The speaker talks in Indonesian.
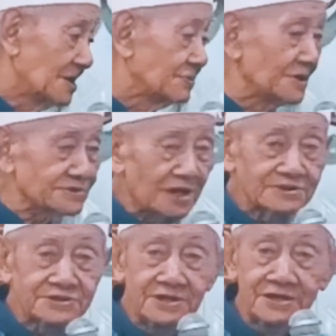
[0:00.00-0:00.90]
Duit
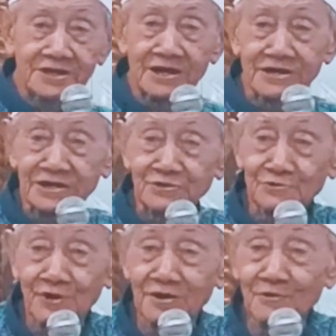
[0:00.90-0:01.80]
sak dinar
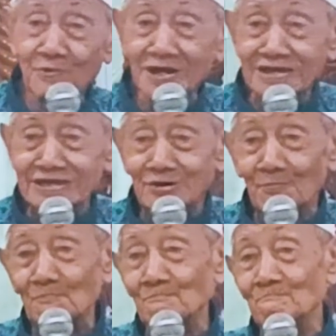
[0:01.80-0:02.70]
gitu aku
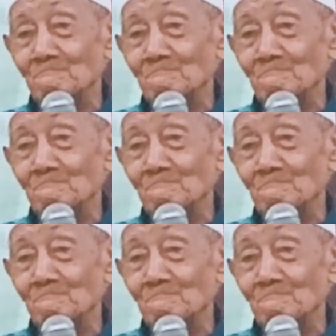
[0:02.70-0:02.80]
akuarium.